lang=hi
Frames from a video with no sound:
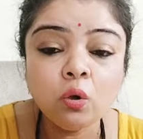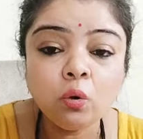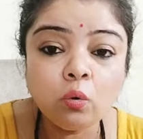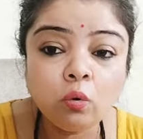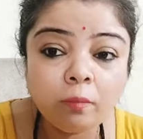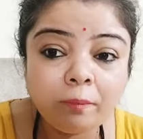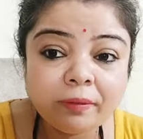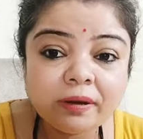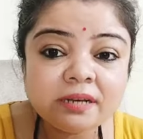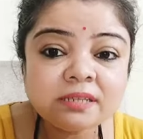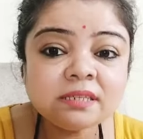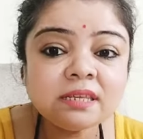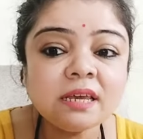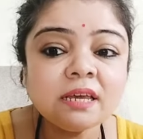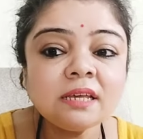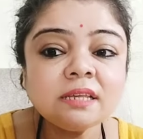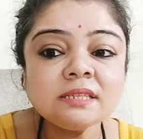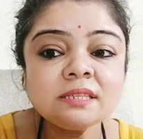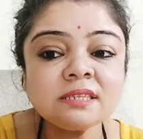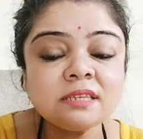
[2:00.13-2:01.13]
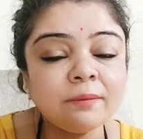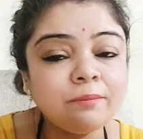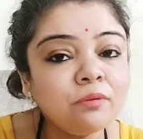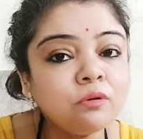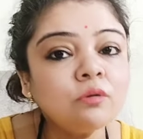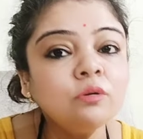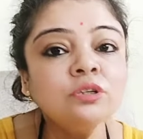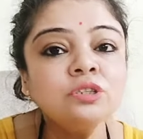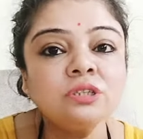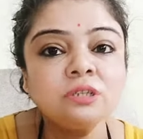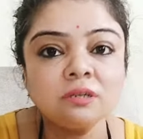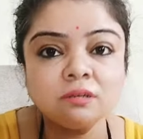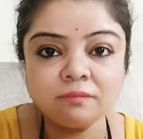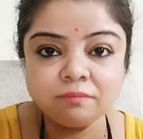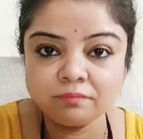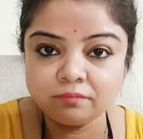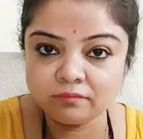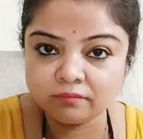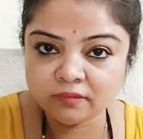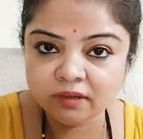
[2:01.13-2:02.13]
ऊपर से सब कुछ
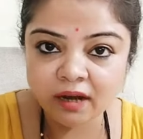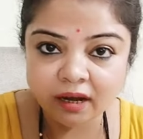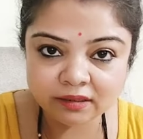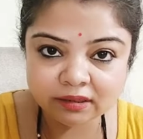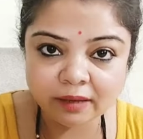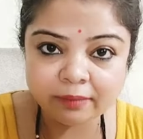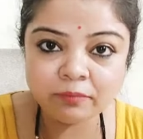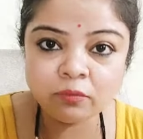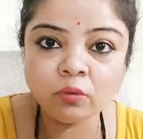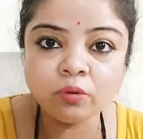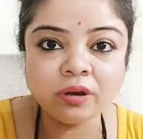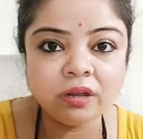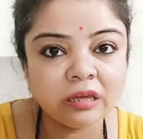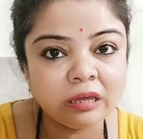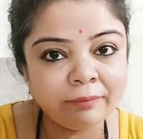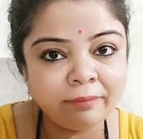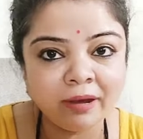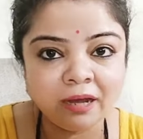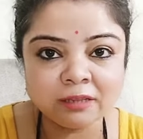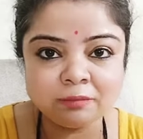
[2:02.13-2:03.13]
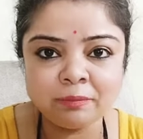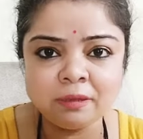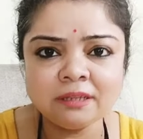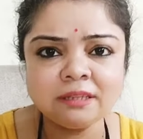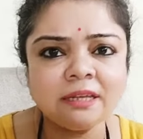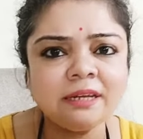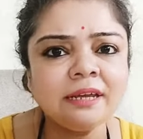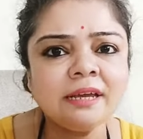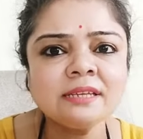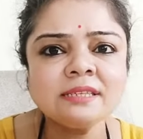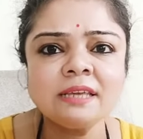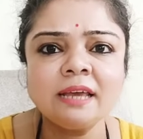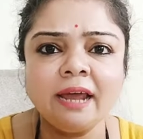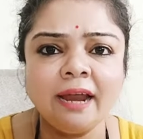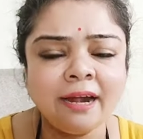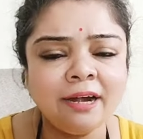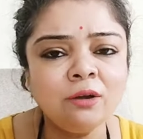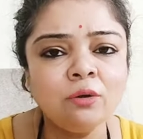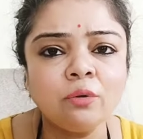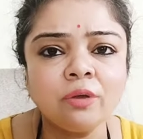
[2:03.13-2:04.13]
ख़त्म होने के बाद भी एक तरीके से
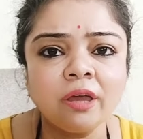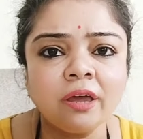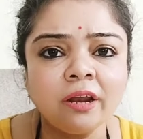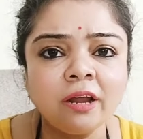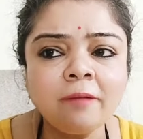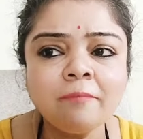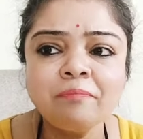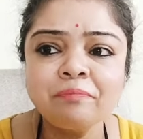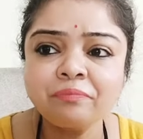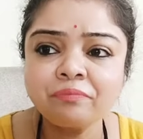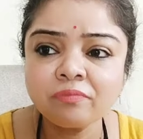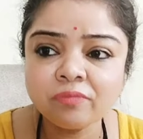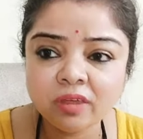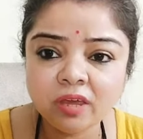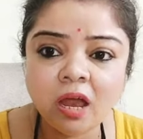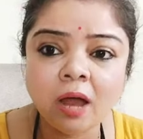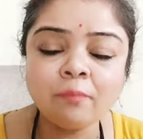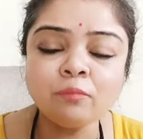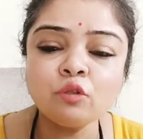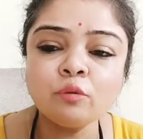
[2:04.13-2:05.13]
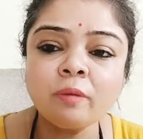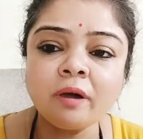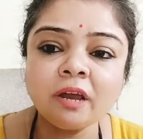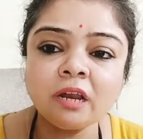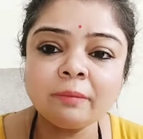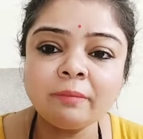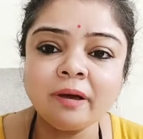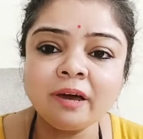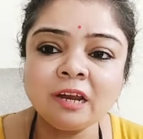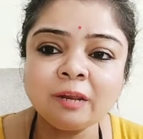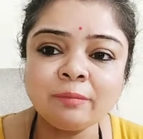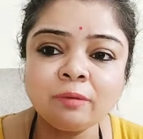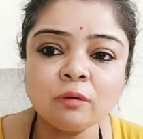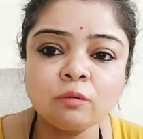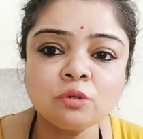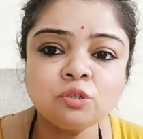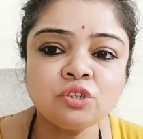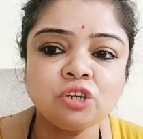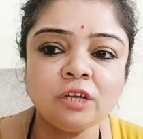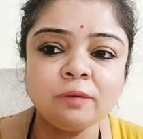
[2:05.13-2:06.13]
एंड हो गया ना कि हम तुम्हारे बारे में
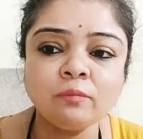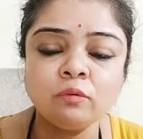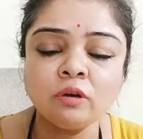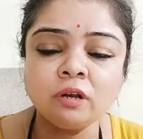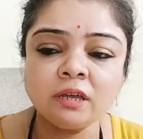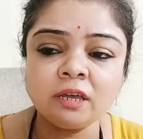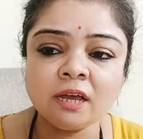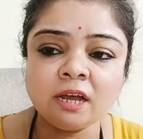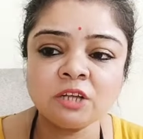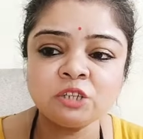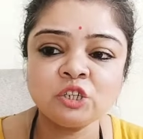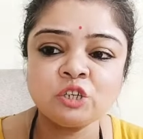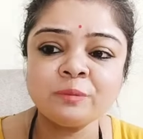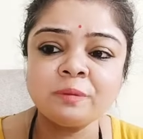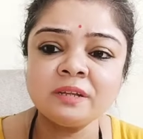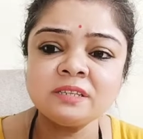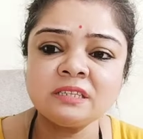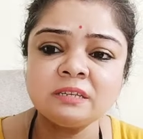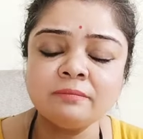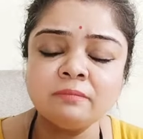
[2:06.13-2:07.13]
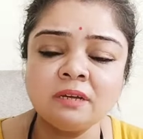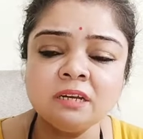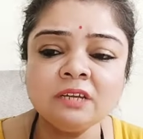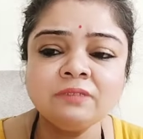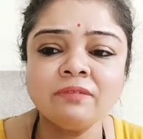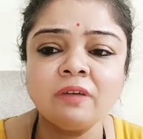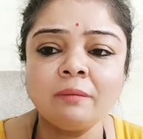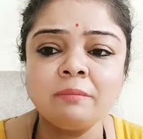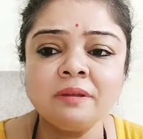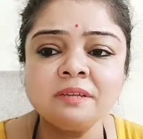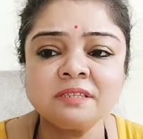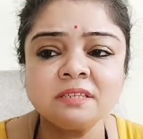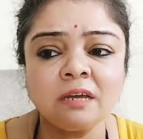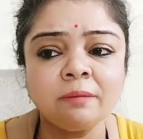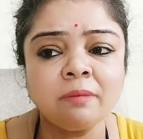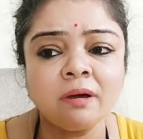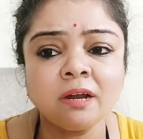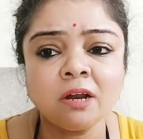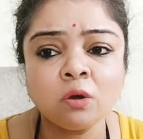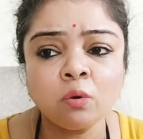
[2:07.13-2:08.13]
कुछ नहीं बोलेंगे आज के बाद से मलिक फैमिली से
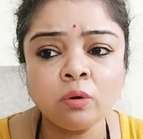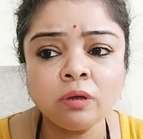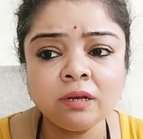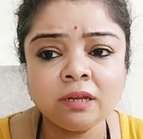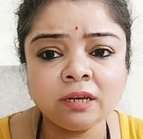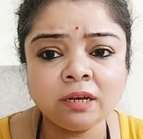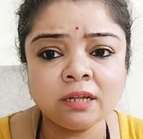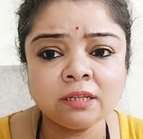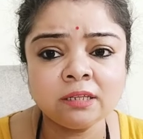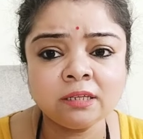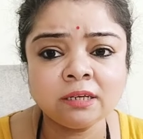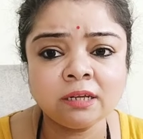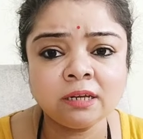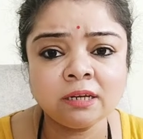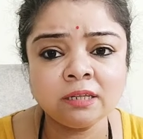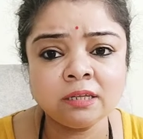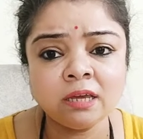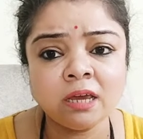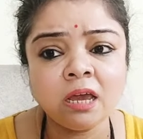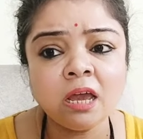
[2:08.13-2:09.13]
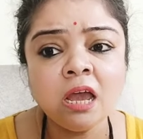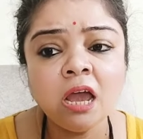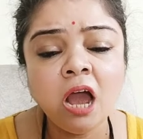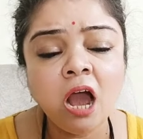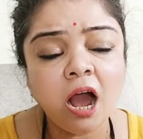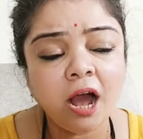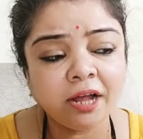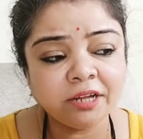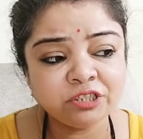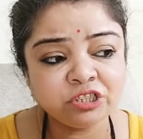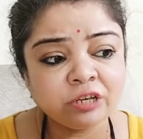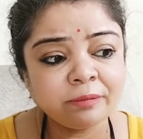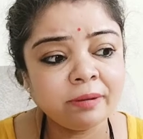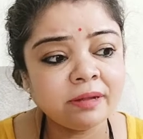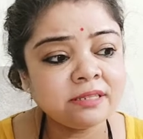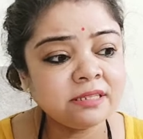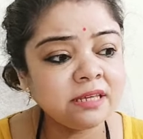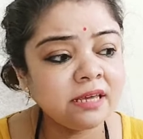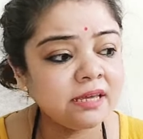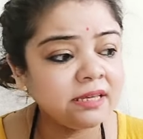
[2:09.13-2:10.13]
हमारा कोई लेना देना नहीं है आज के
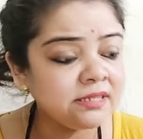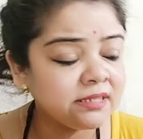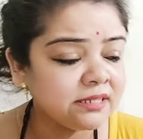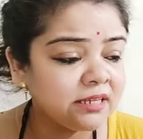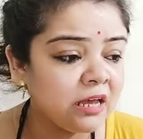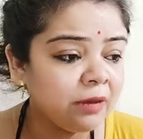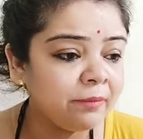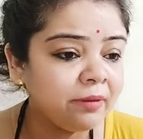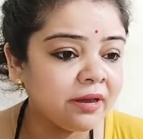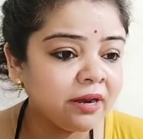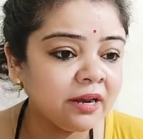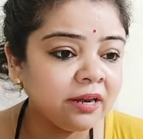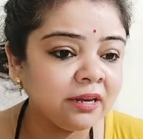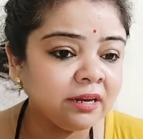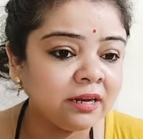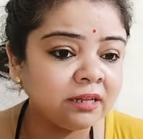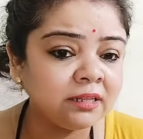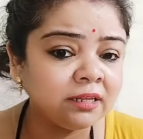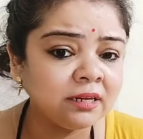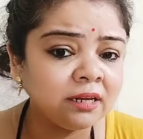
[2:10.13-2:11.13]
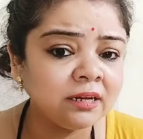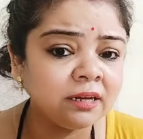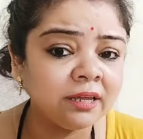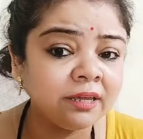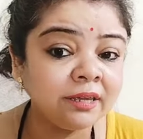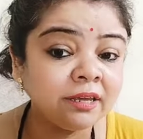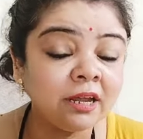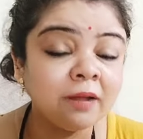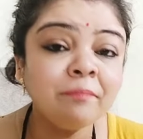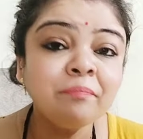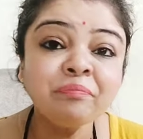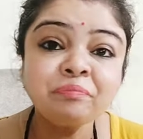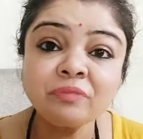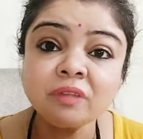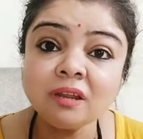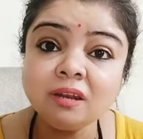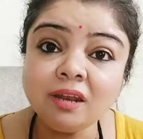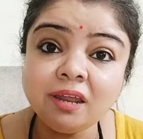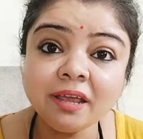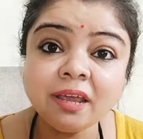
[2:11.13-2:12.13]
बाद से इससे हमारा लेना देना नहीं है
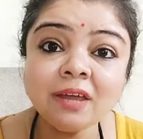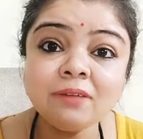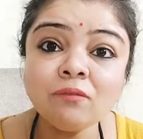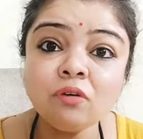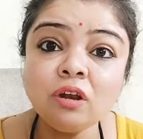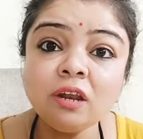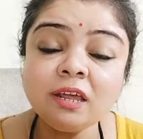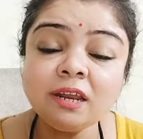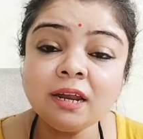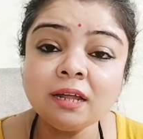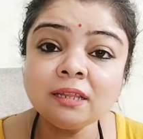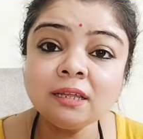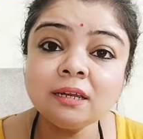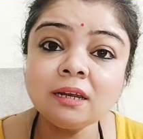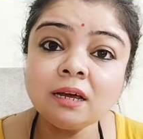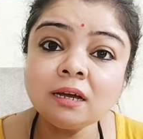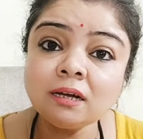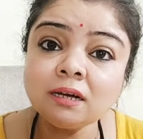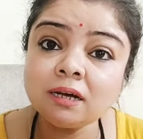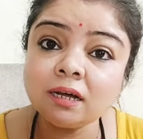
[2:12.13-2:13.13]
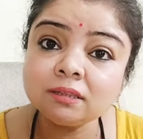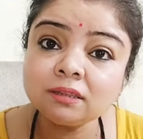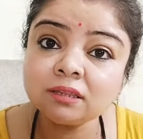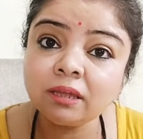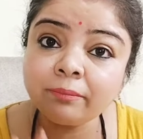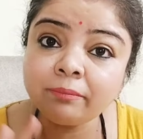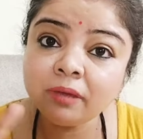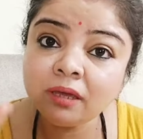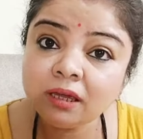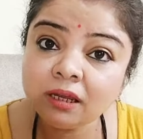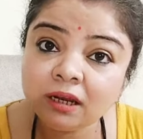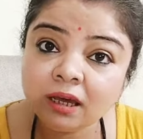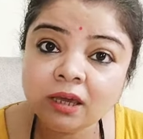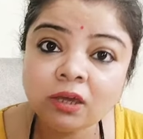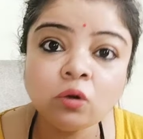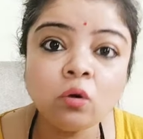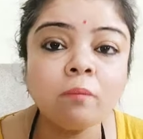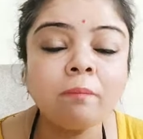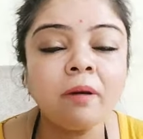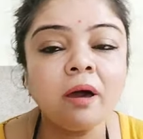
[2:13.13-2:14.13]
लेकिन वो लेना देना ख़त्म ही
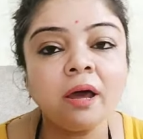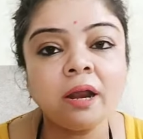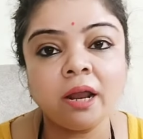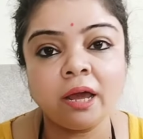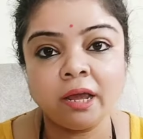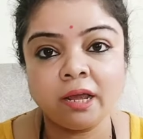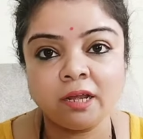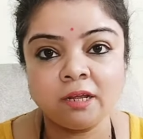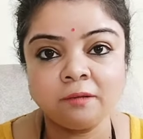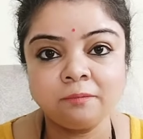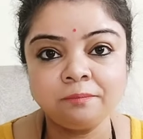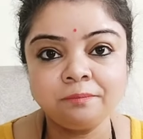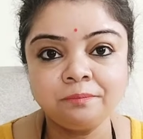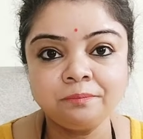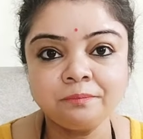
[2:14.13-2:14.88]
नहीं हो पा रहा है